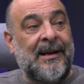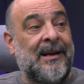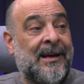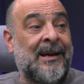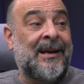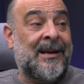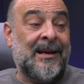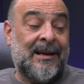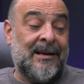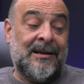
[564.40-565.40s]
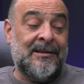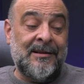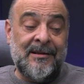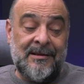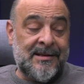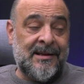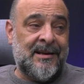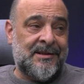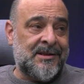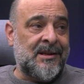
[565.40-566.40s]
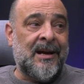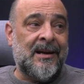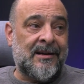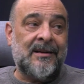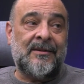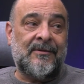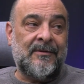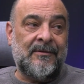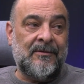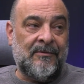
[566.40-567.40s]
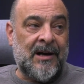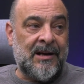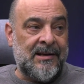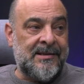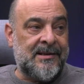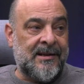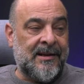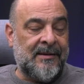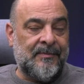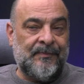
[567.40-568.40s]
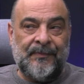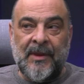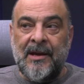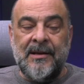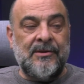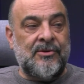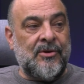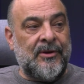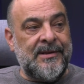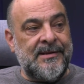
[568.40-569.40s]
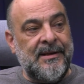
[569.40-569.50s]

e, kadın sanatçılar var listede. Yani mesela Sonrasında, Halide,